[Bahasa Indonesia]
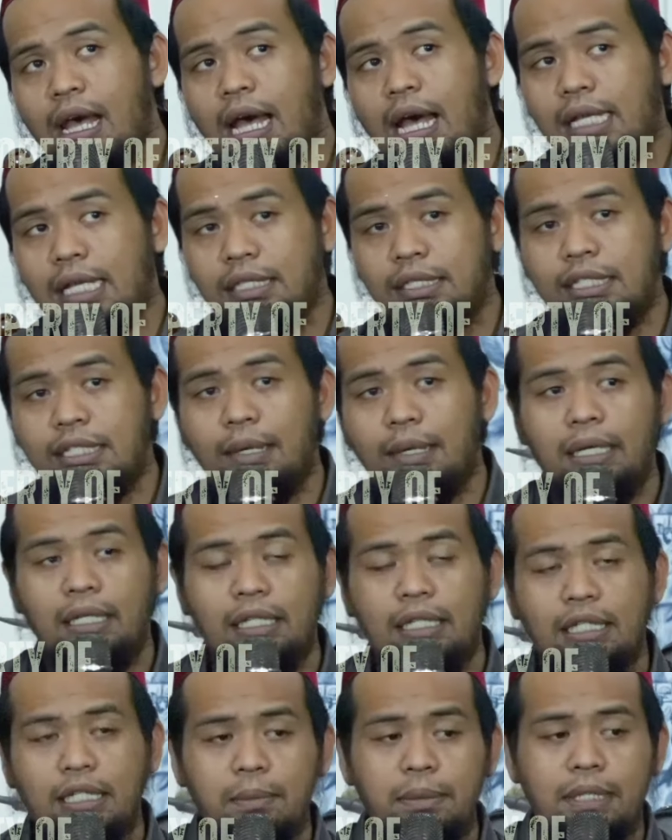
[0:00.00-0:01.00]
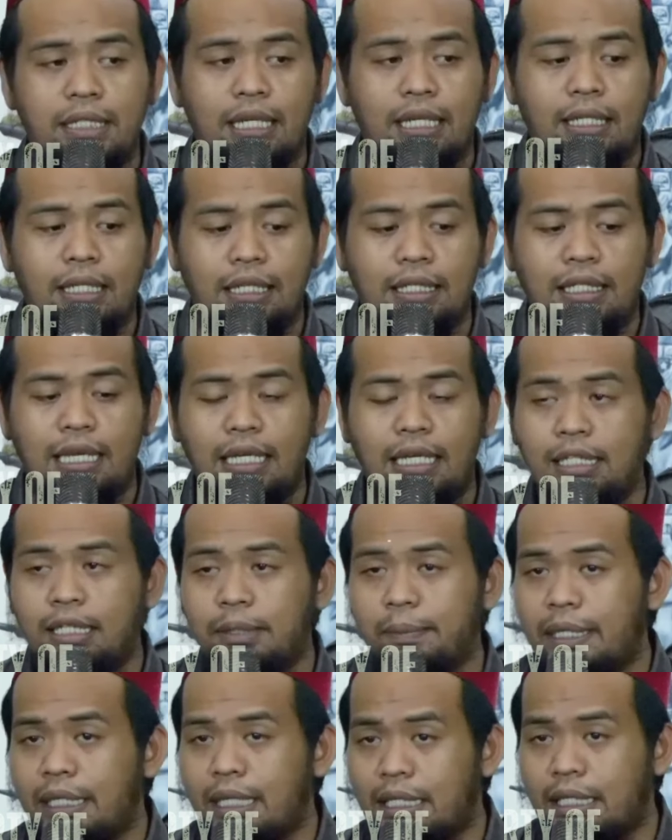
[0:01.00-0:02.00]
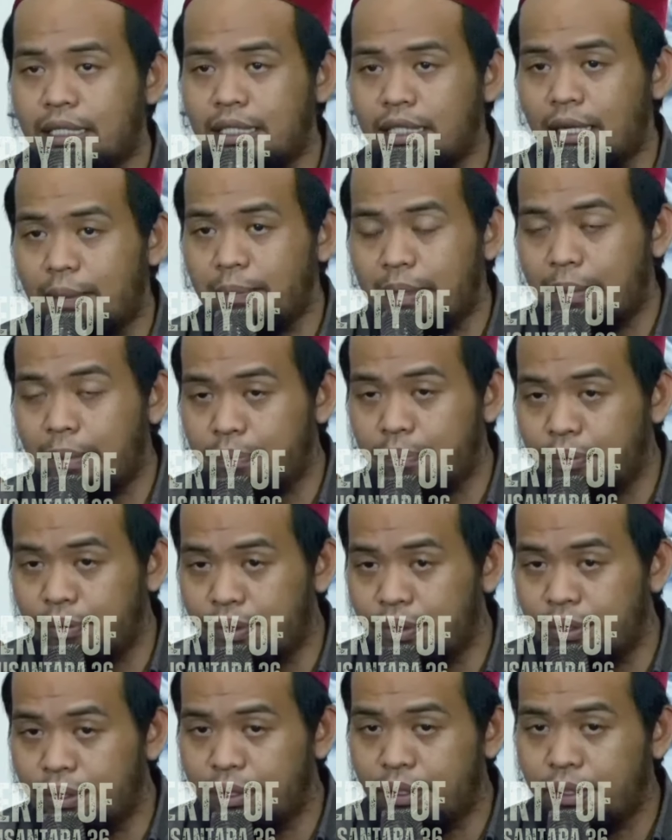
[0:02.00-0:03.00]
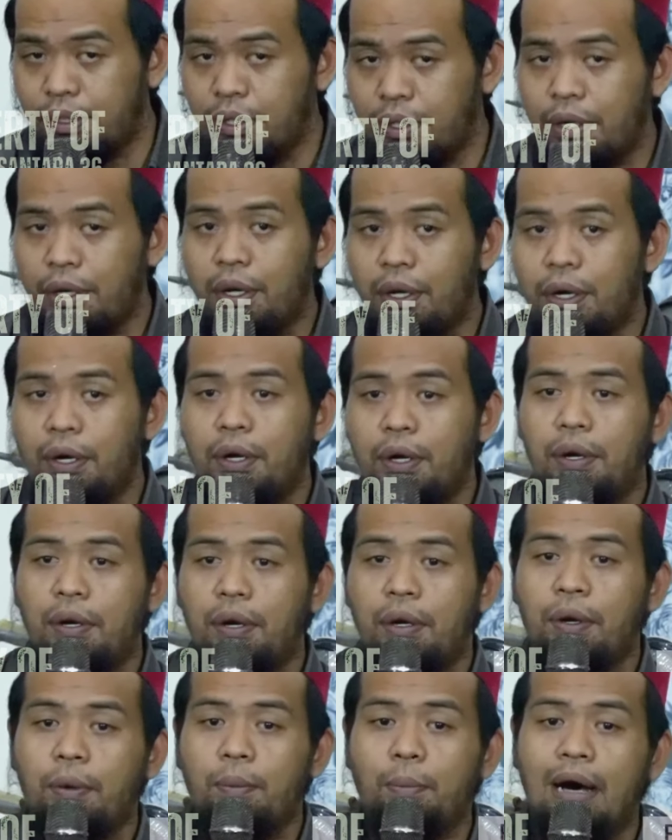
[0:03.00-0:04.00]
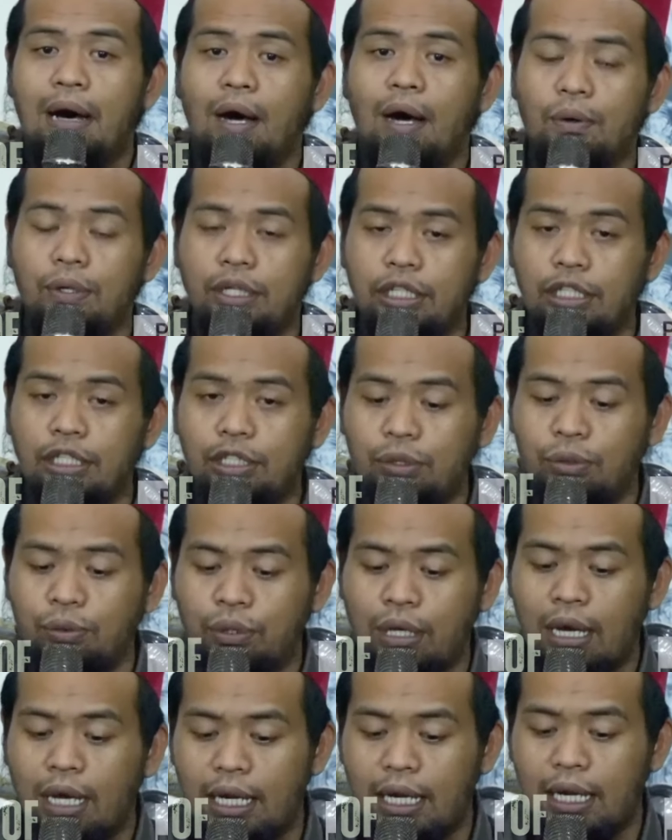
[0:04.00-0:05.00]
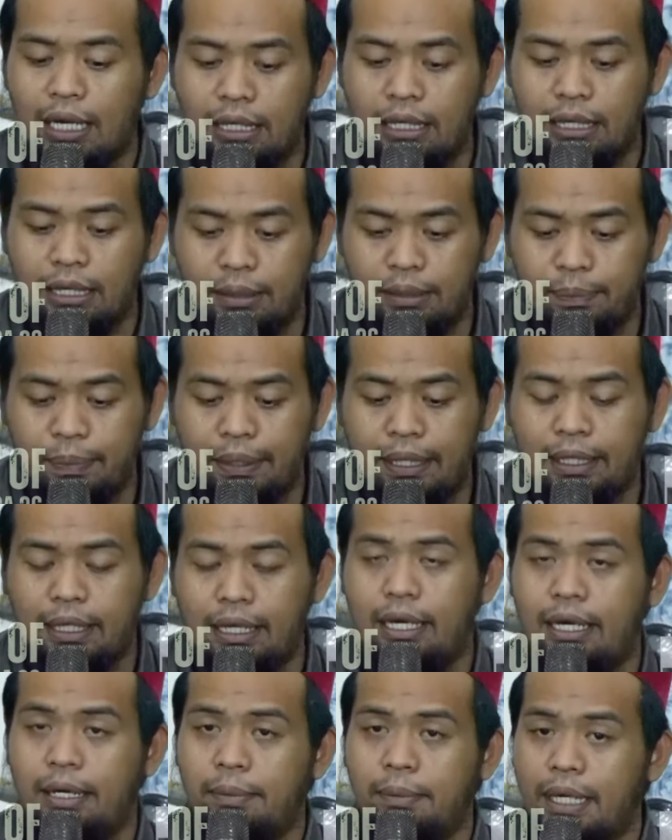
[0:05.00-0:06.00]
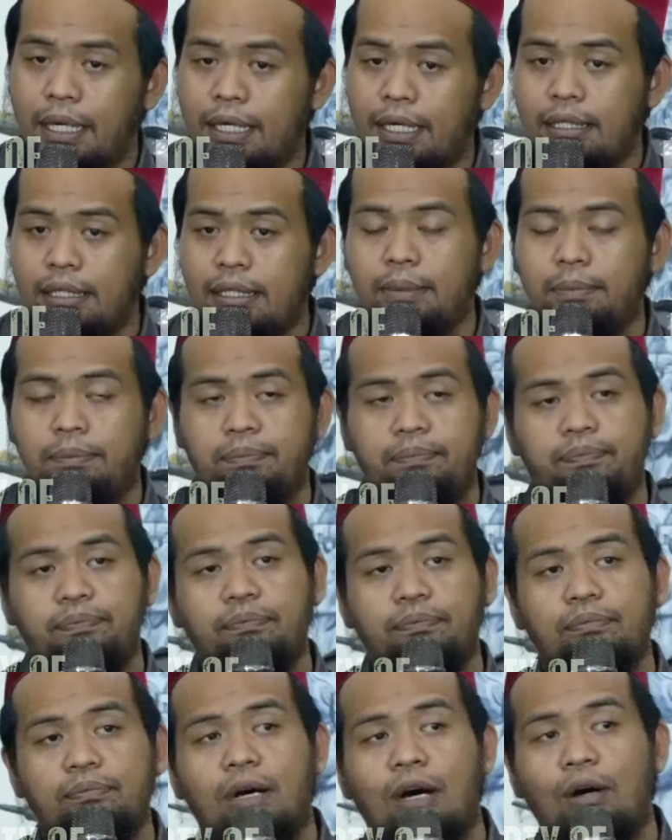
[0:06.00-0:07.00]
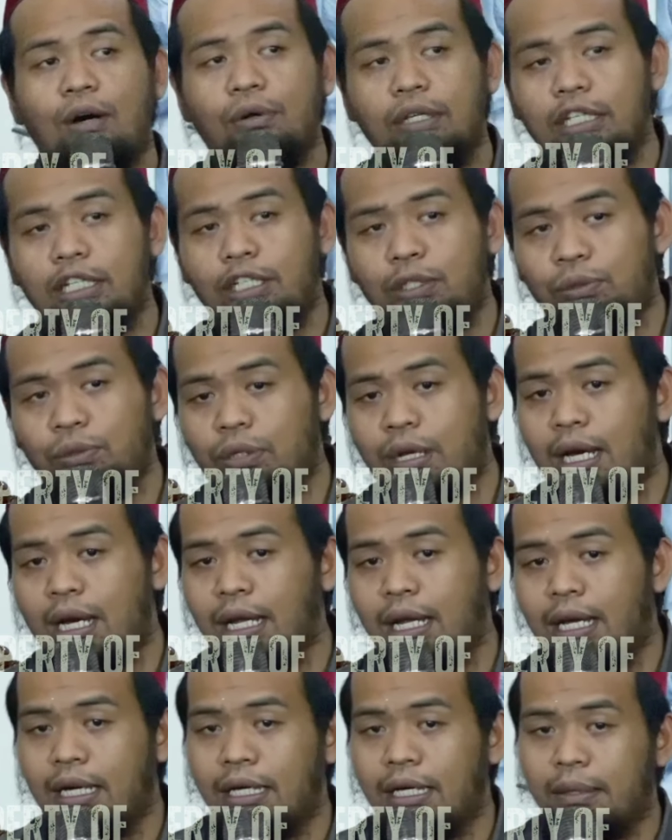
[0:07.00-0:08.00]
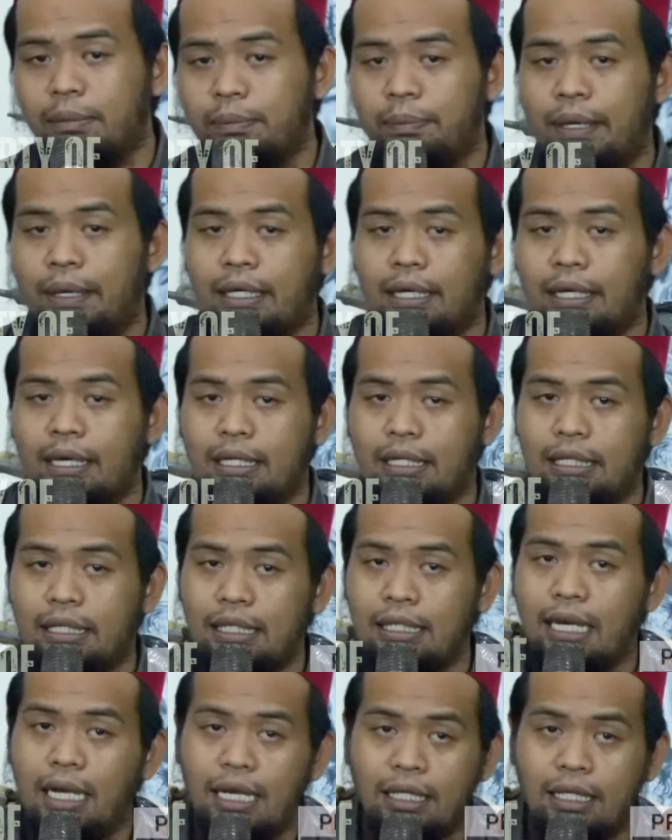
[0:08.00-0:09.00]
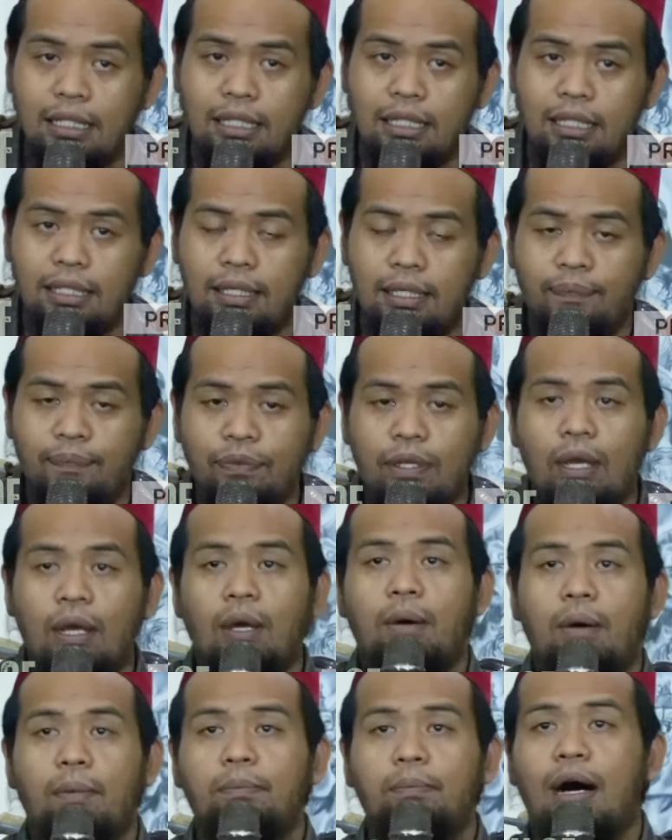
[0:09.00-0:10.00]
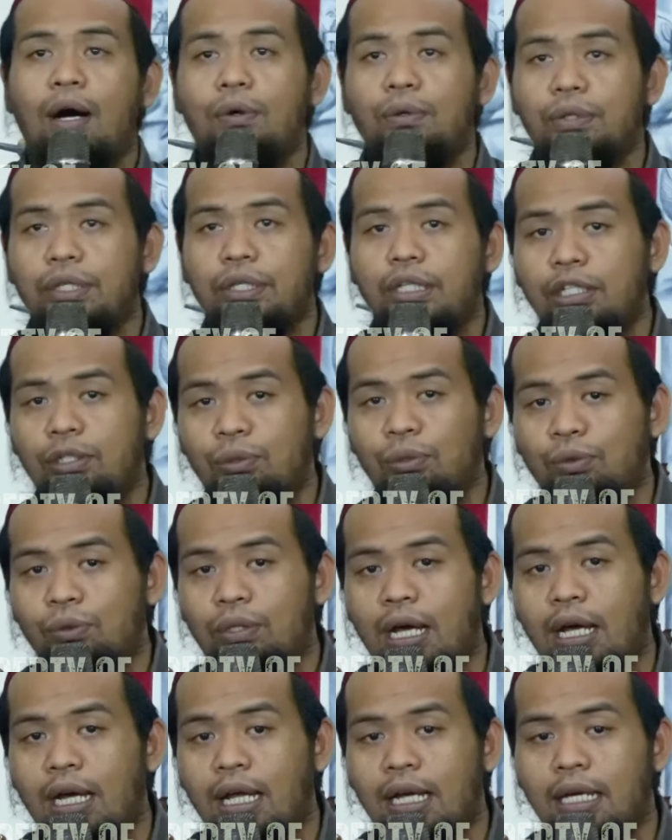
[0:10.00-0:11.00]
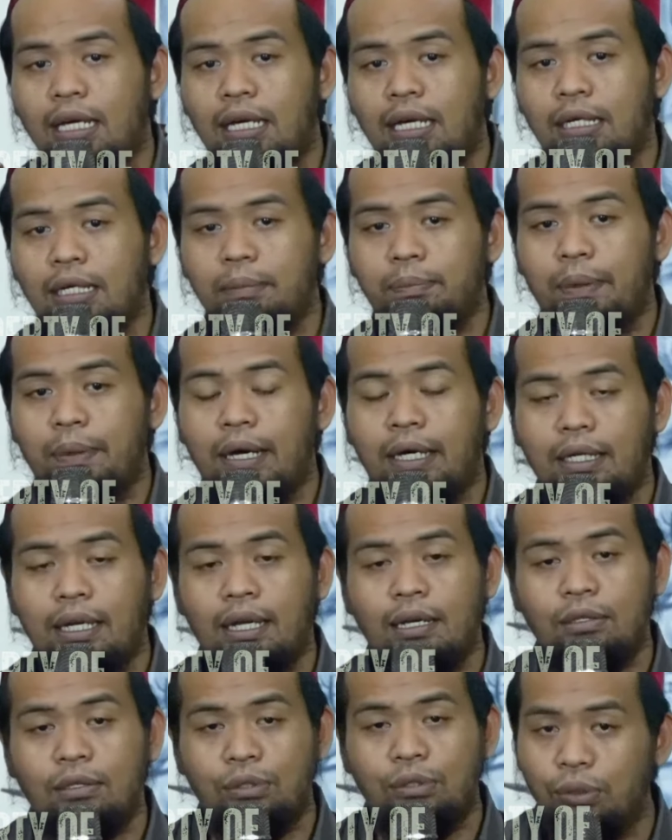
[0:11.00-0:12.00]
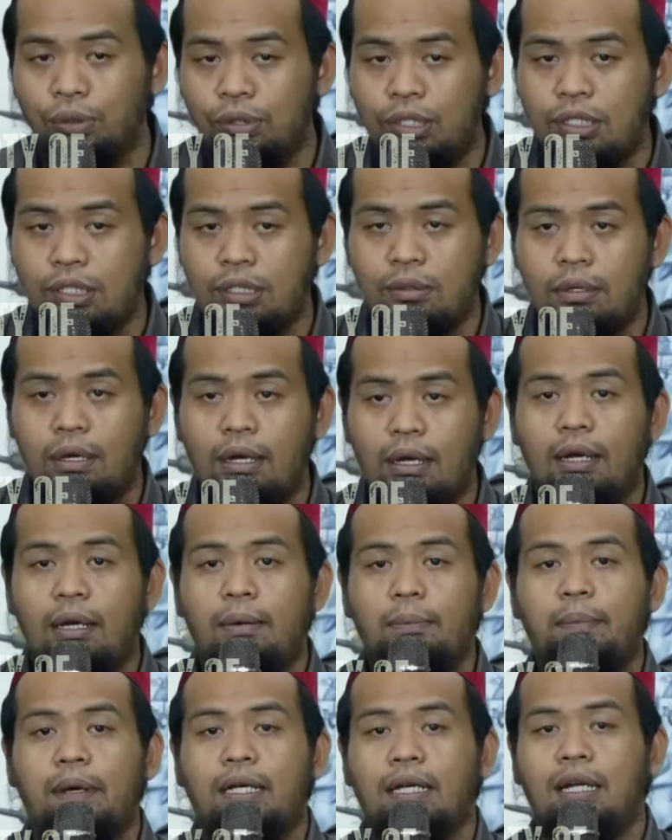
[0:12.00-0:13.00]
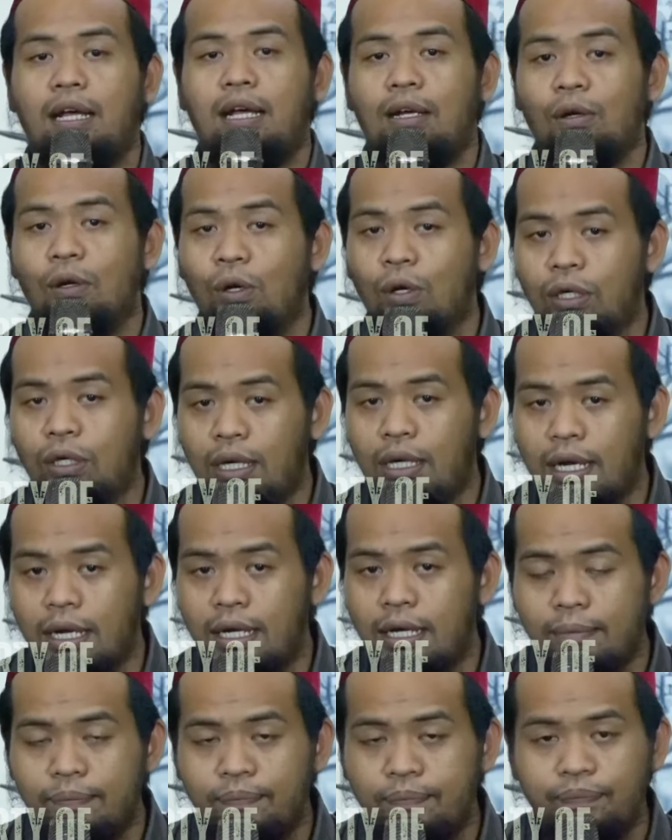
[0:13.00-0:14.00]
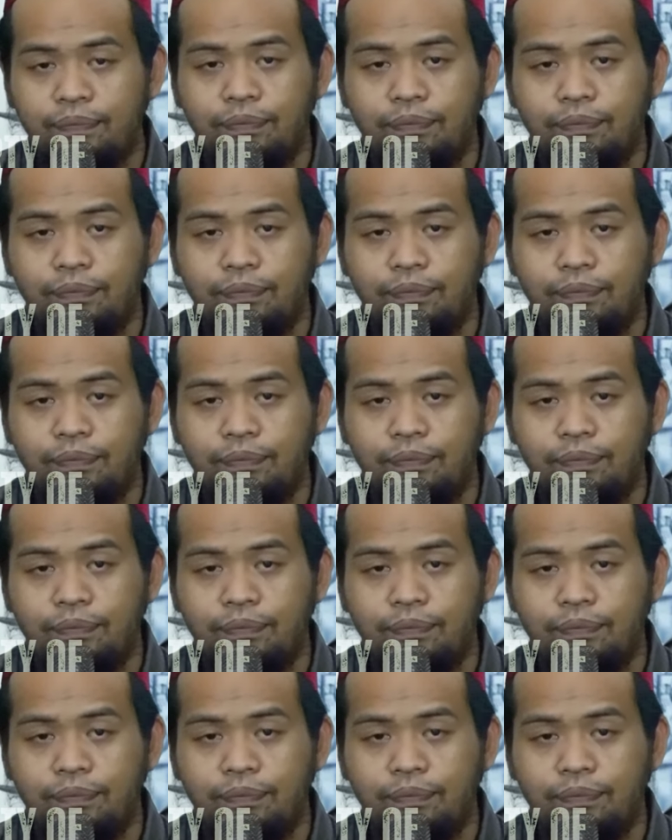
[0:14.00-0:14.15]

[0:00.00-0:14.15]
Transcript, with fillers: ancaman ini bisa terjadi kepada siapapun. Mau itu kalangan para habaib, mau itu kalangan para kiai, mau itu kalangan para gus, para lora,